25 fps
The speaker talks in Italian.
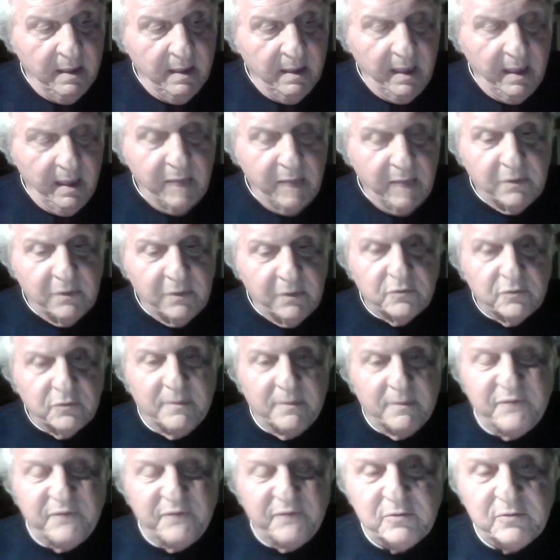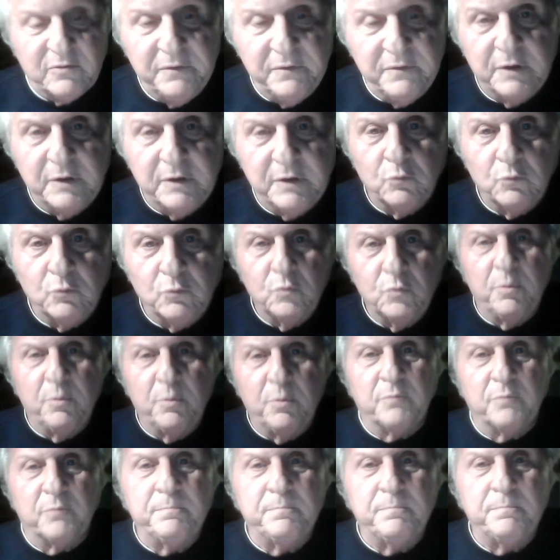E questo mi ha fatto venire un
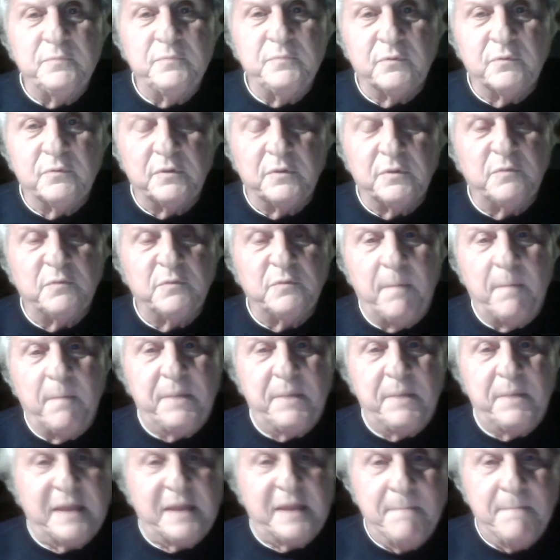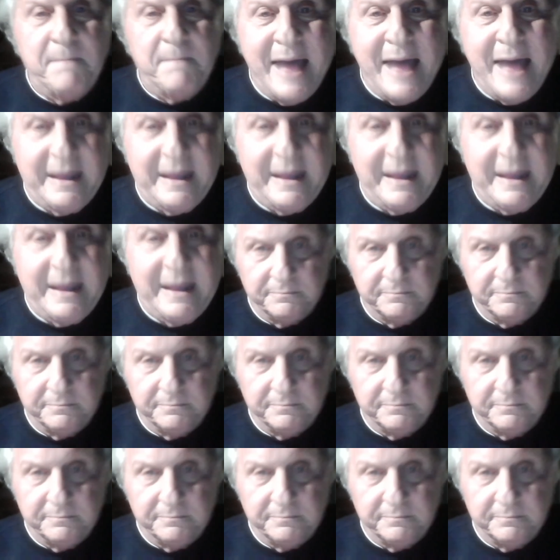dubbio, mi sono chiesto ma perché mai?